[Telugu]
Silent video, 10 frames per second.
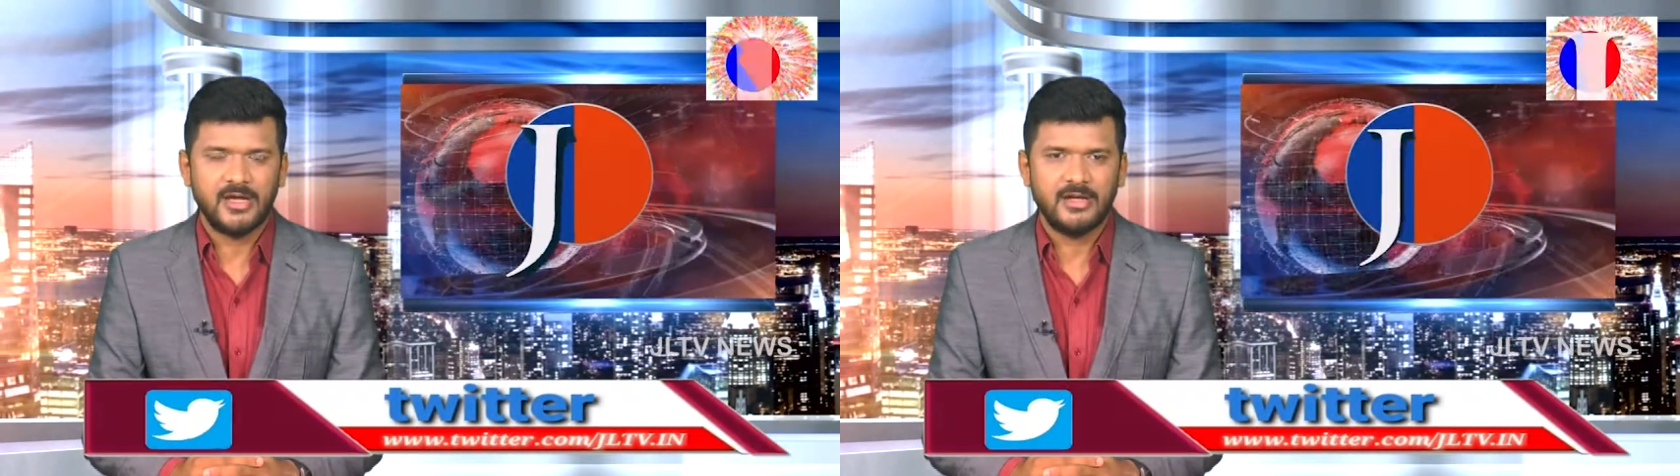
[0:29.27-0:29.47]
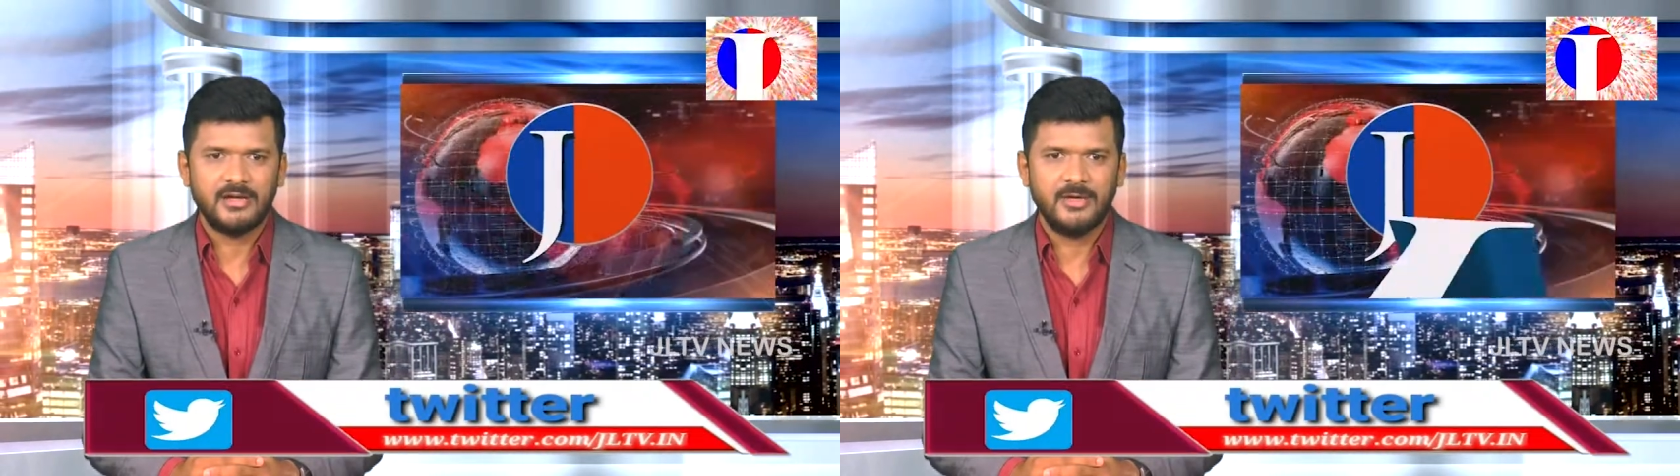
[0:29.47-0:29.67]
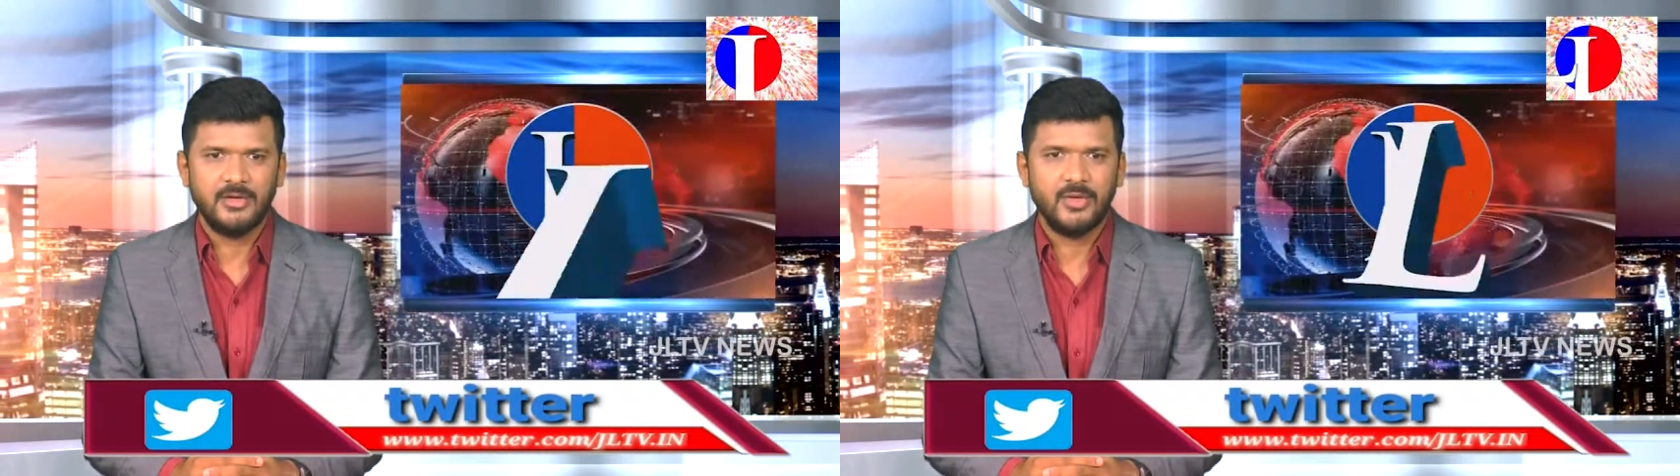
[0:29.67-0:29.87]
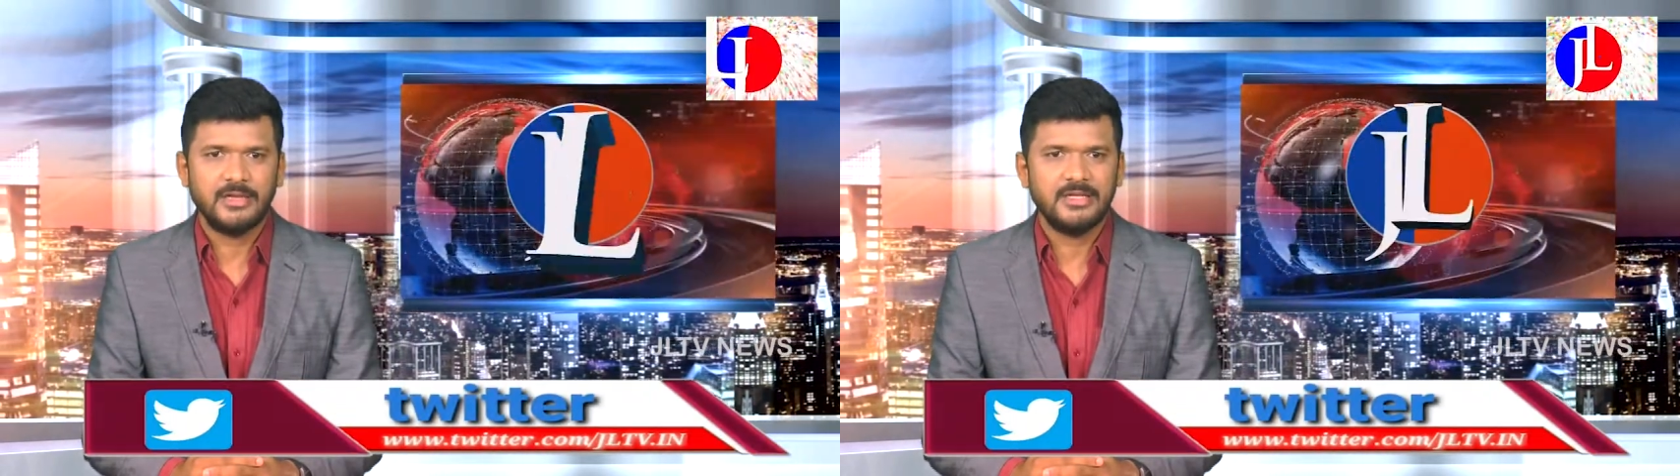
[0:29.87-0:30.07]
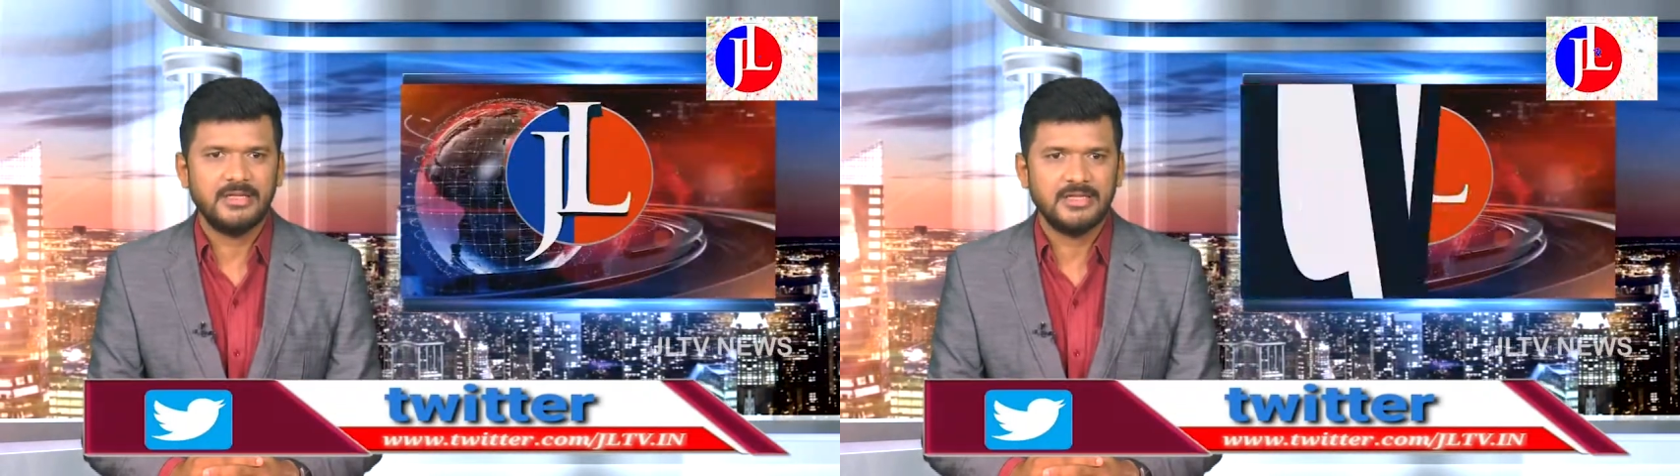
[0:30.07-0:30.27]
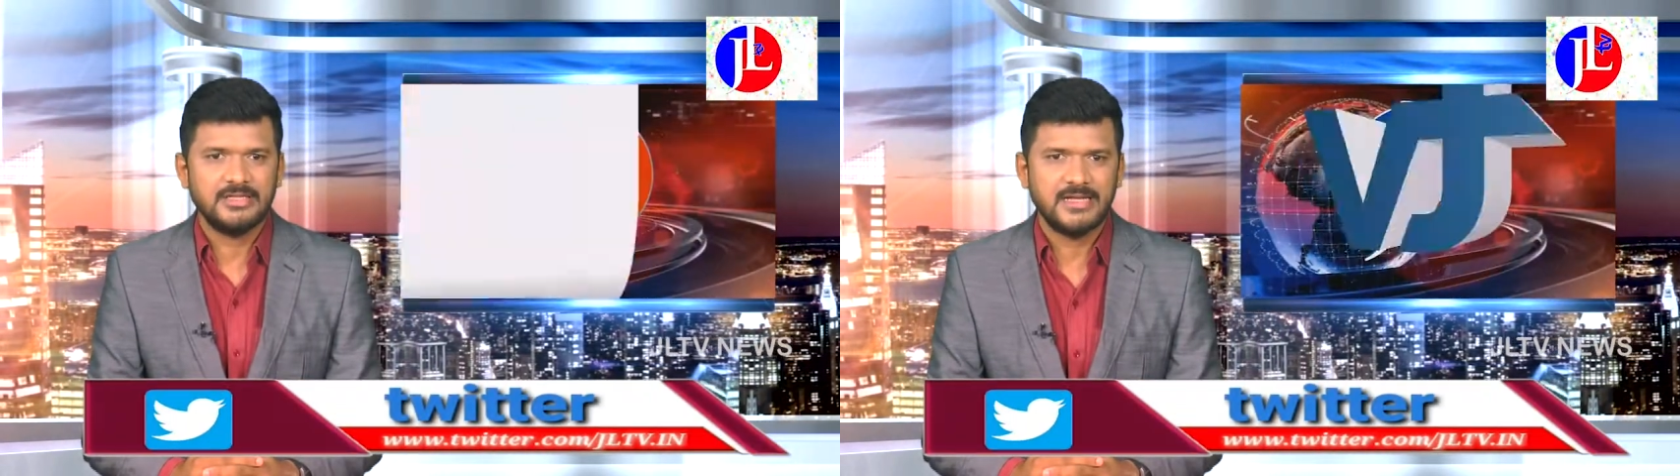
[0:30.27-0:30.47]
కార్యక్రమాలు అత్యంత